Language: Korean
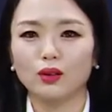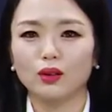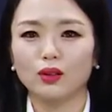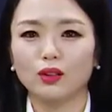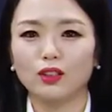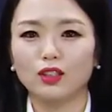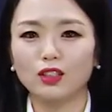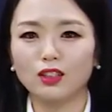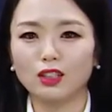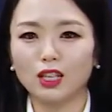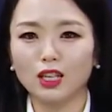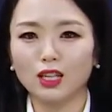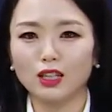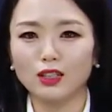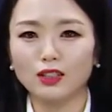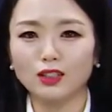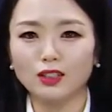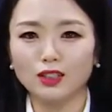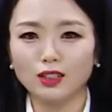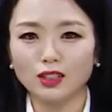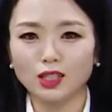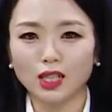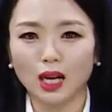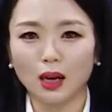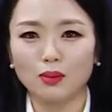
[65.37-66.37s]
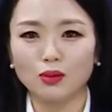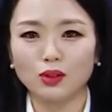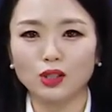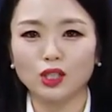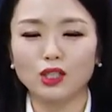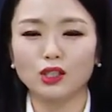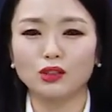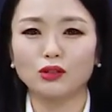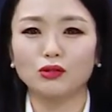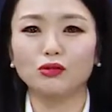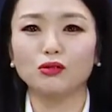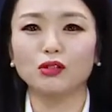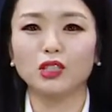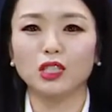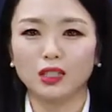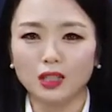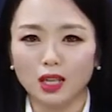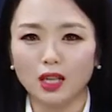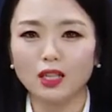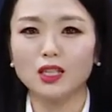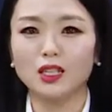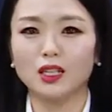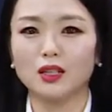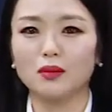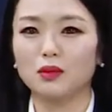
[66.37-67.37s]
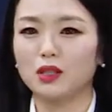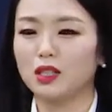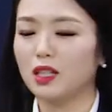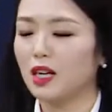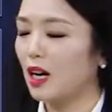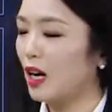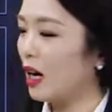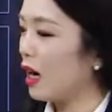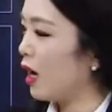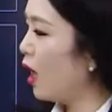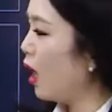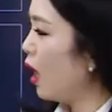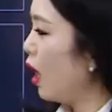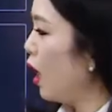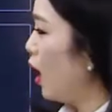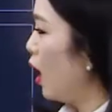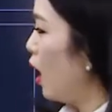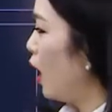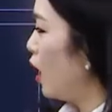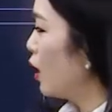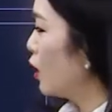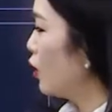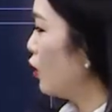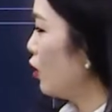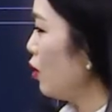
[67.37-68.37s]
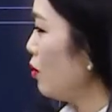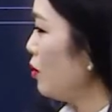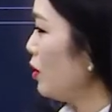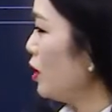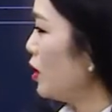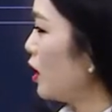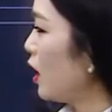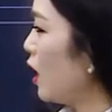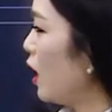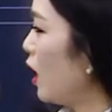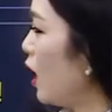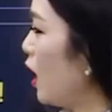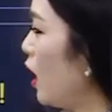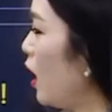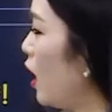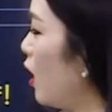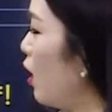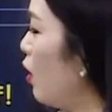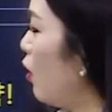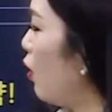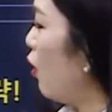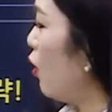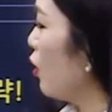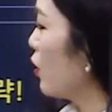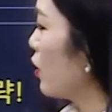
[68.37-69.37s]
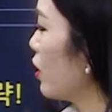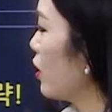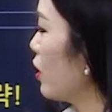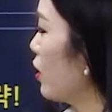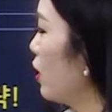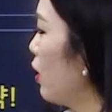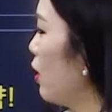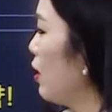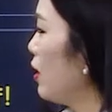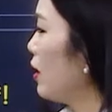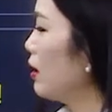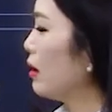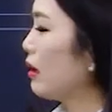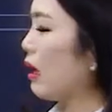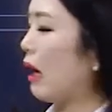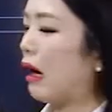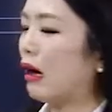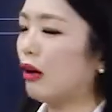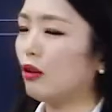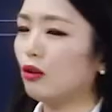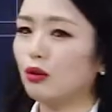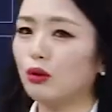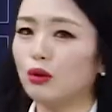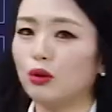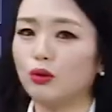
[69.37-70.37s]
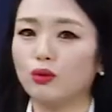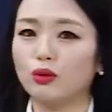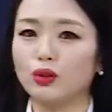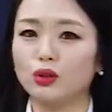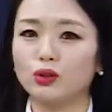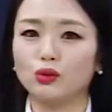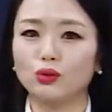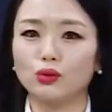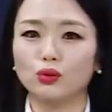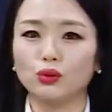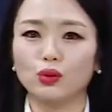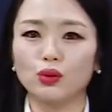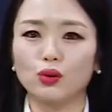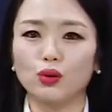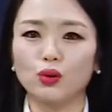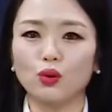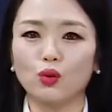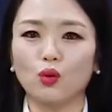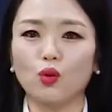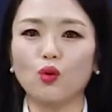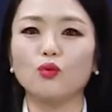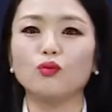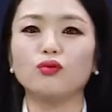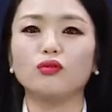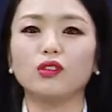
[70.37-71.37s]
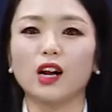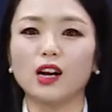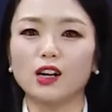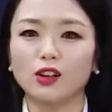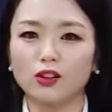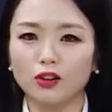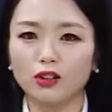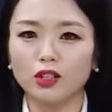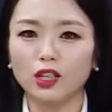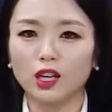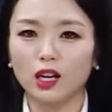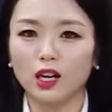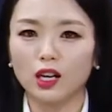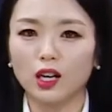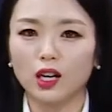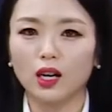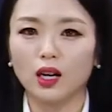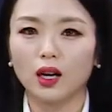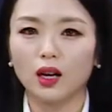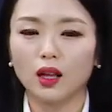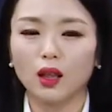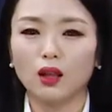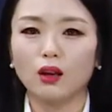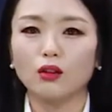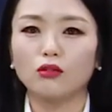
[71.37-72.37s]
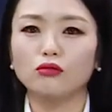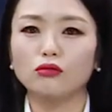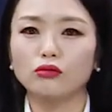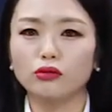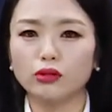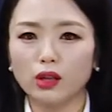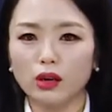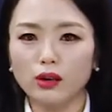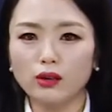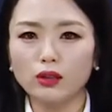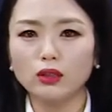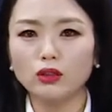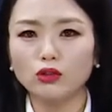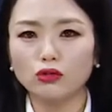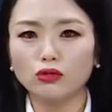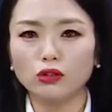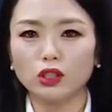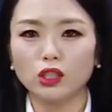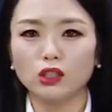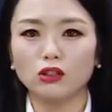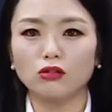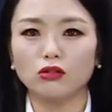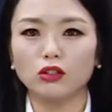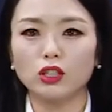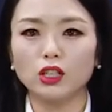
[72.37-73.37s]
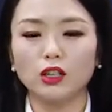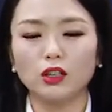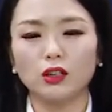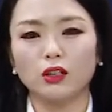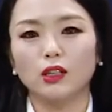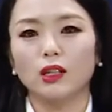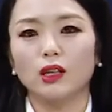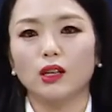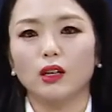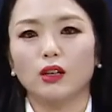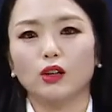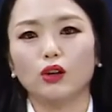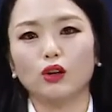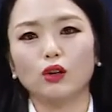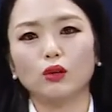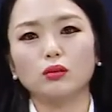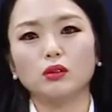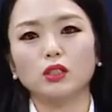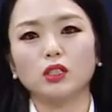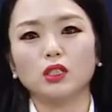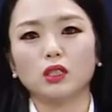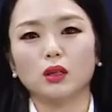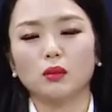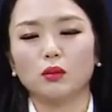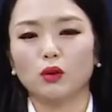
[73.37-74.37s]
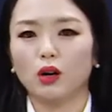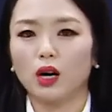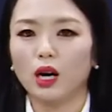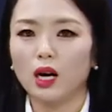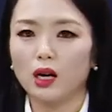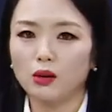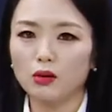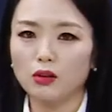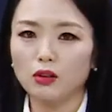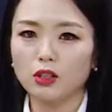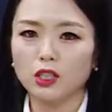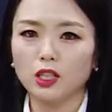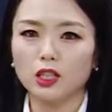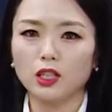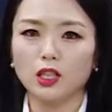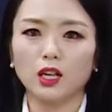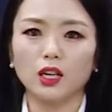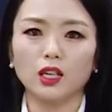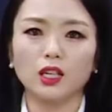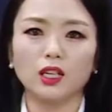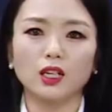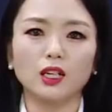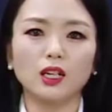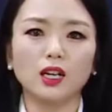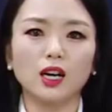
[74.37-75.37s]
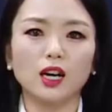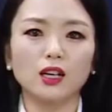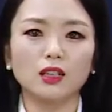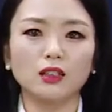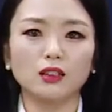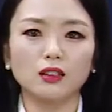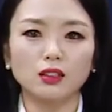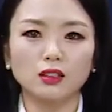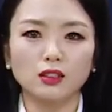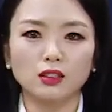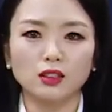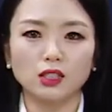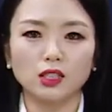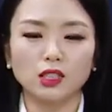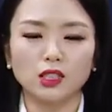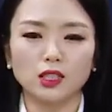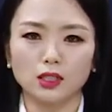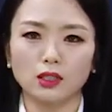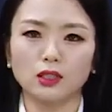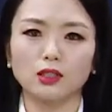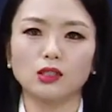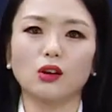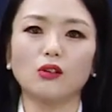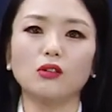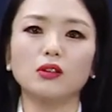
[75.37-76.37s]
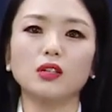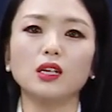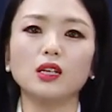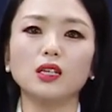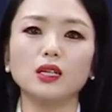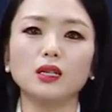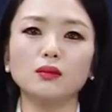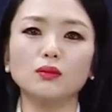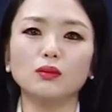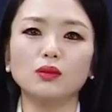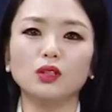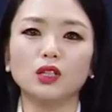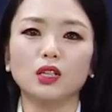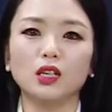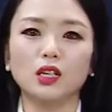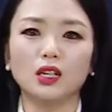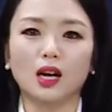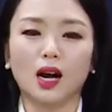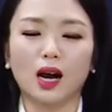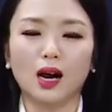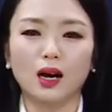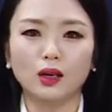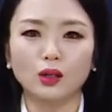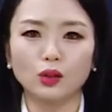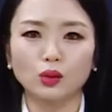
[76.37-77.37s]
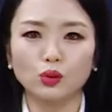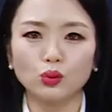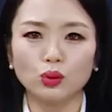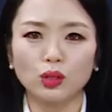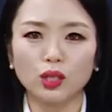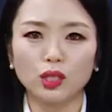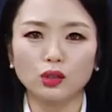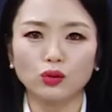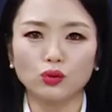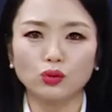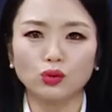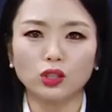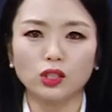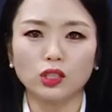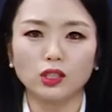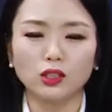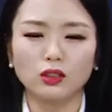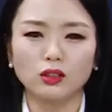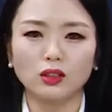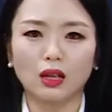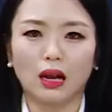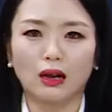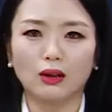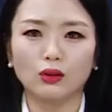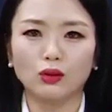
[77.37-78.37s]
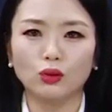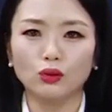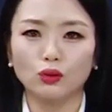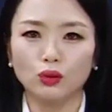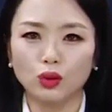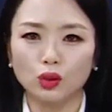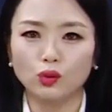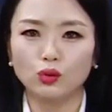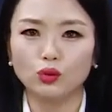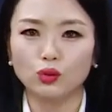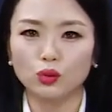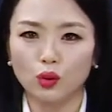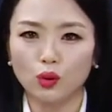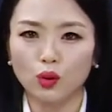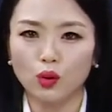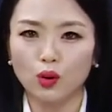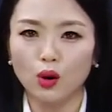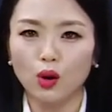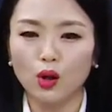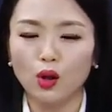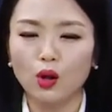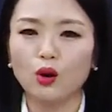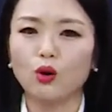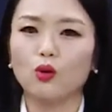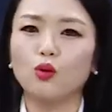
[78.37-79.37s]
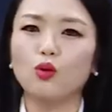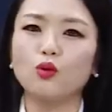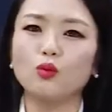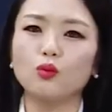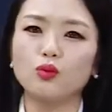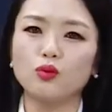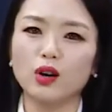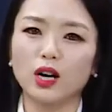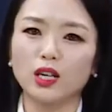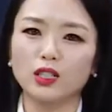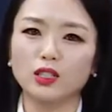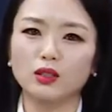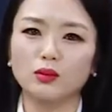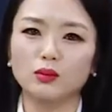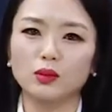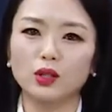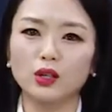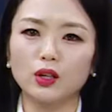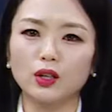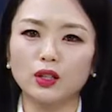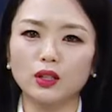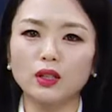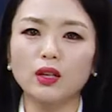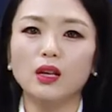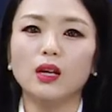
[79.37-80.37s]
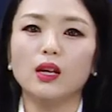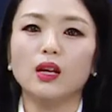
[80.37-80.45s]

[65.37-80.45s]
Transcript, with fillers: 듣기는 잡으실 수 있다는 얘기입니다. 그럼 이제 어떤 단어 위주로 공부를 할 거냐 우선순위고요. 여러분 이제 뭐 학원이나 인강 들으시는 선생님들이 강조해 주시는 단어 위주로 공부하시면